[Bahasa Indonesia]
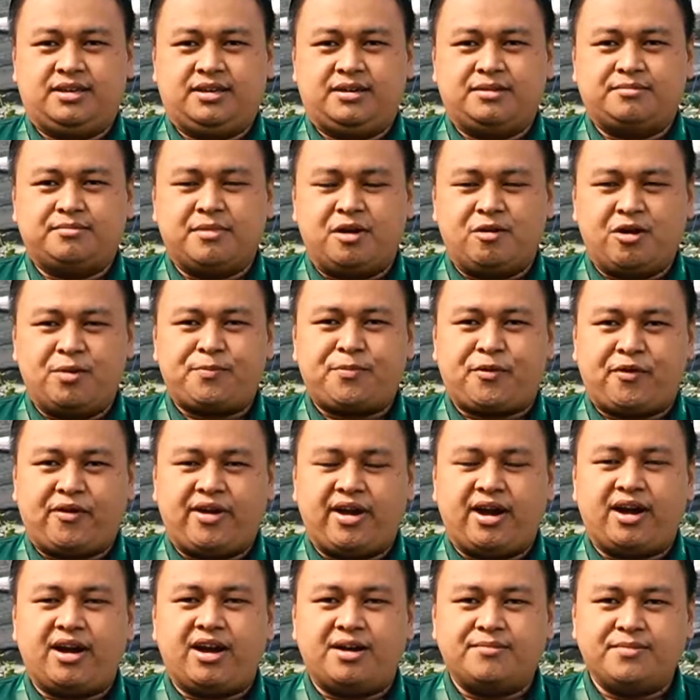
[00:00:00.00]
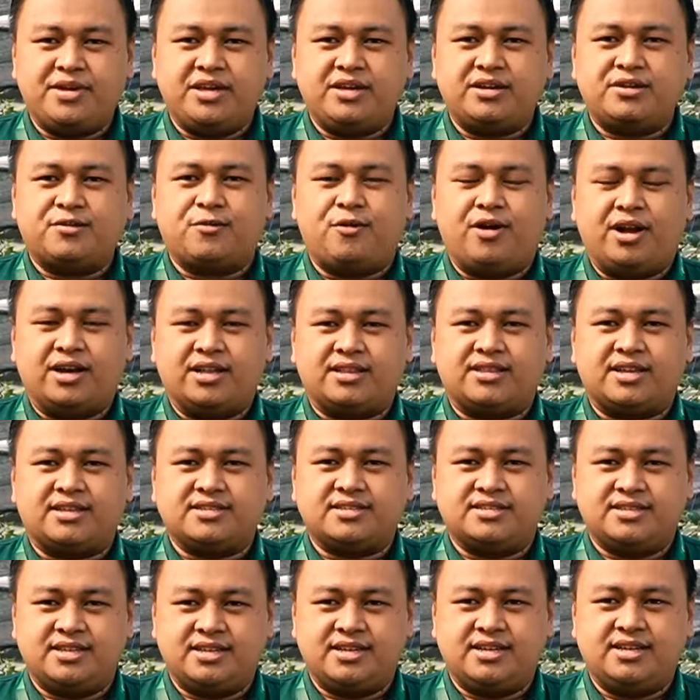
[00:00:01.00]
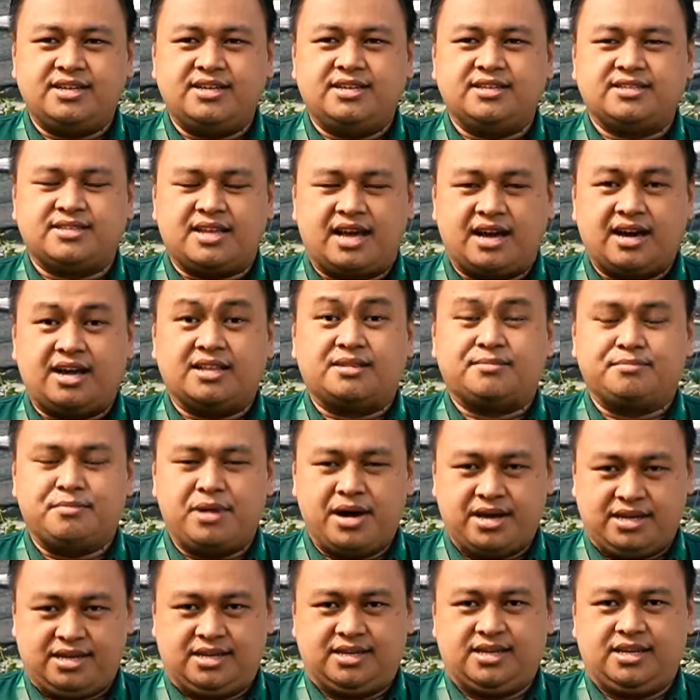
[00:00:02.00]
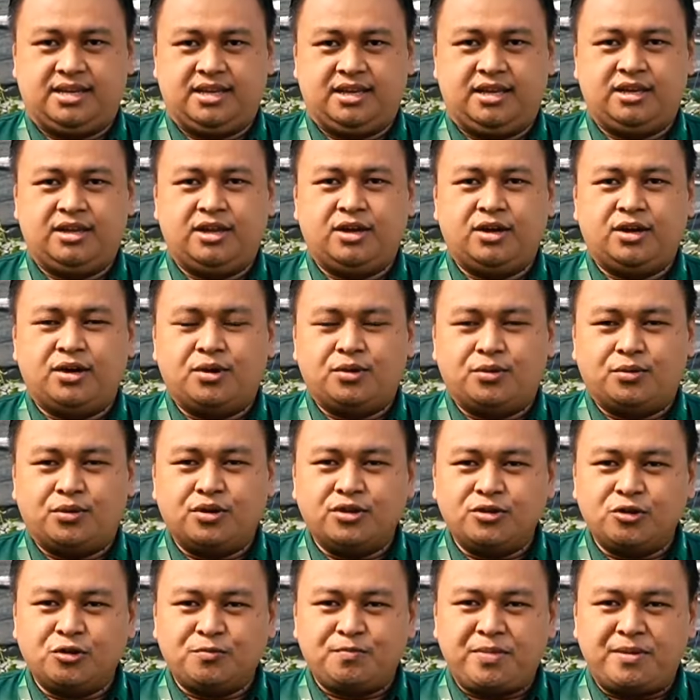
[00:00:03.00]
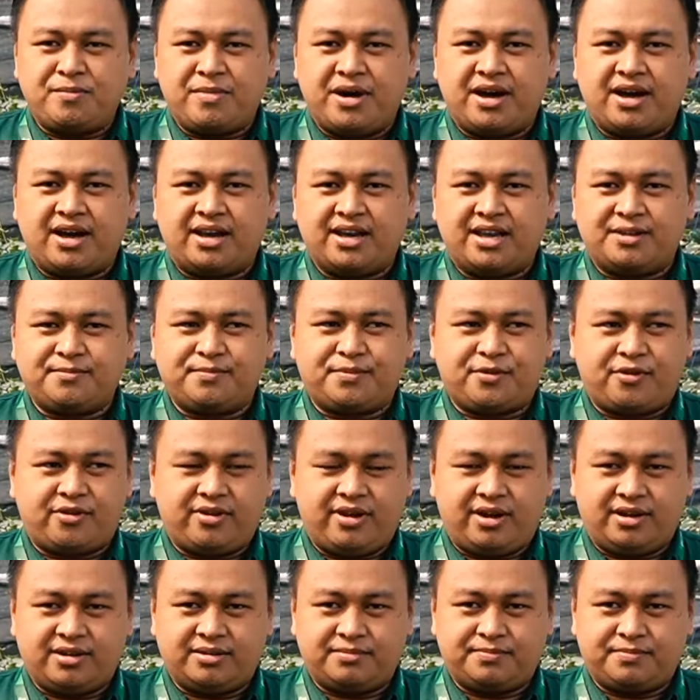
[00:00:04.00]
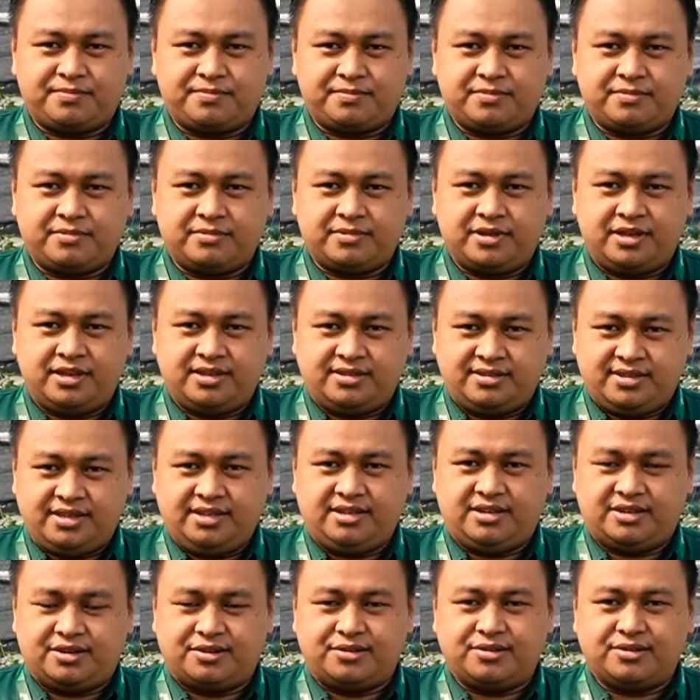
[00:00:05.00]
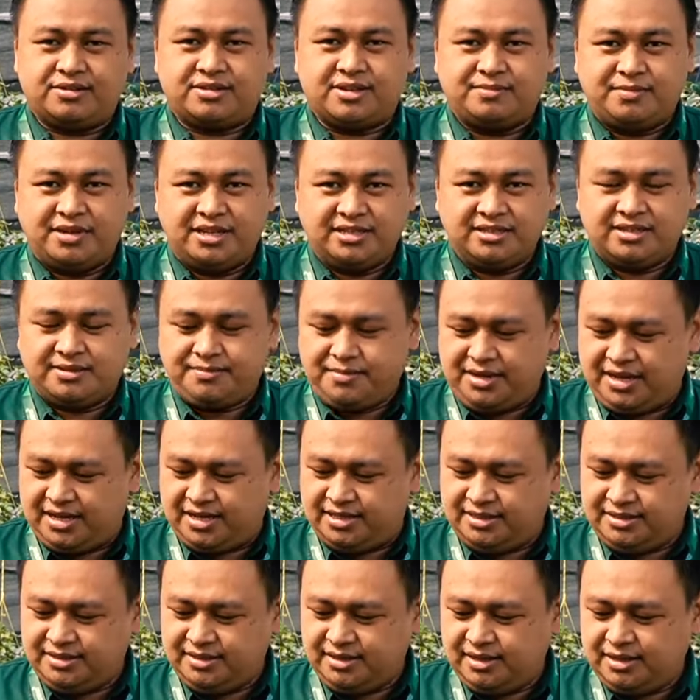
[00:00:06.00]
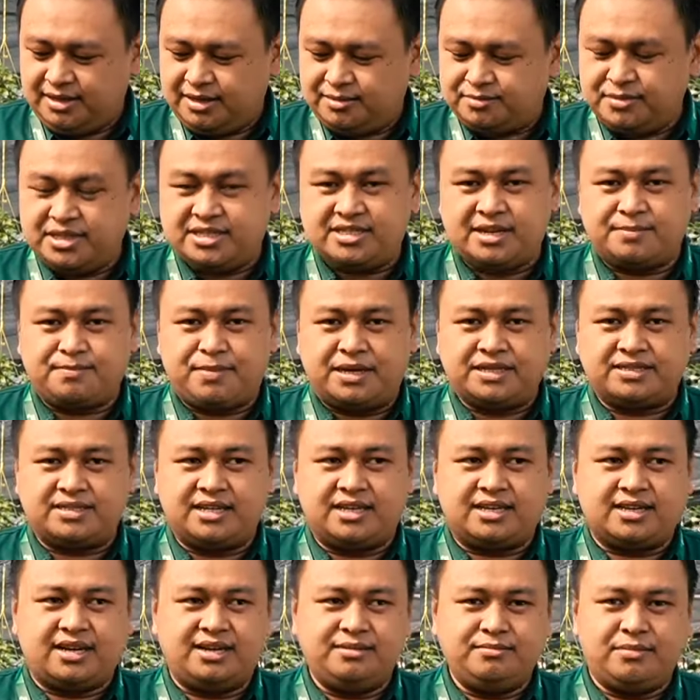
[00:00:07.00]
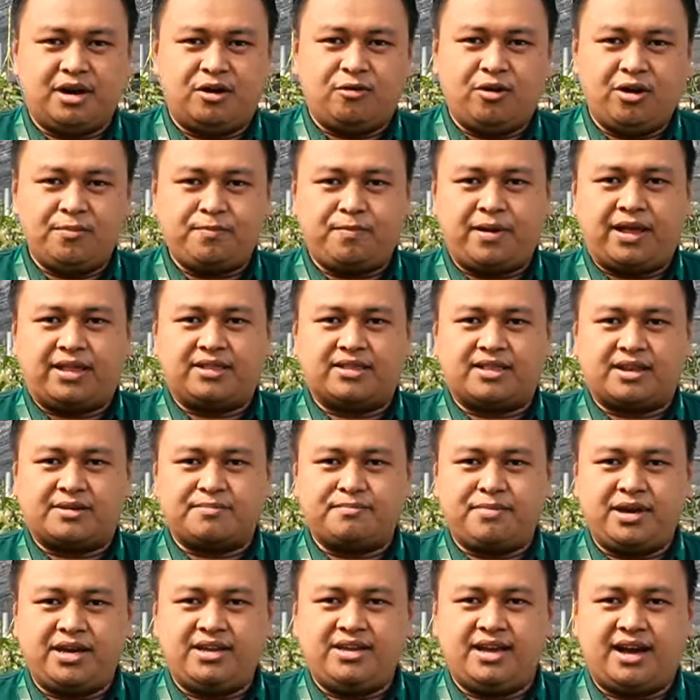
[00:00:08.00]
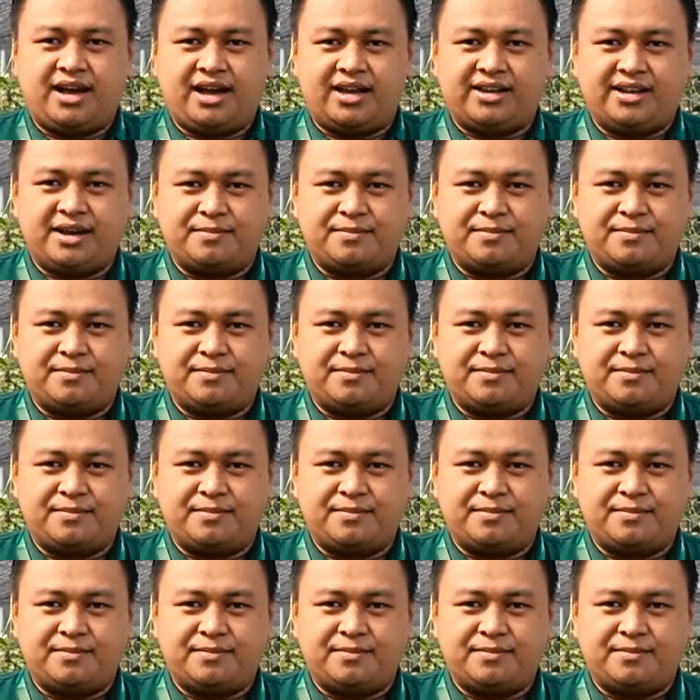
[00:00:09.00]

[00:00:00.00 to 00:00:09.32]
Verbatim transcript: bahwa produk kami kualitasnya sangat baik. Untuk pemakaian produk isi grow, teman-teman bisa pastikan bahwa planter bag yang Anda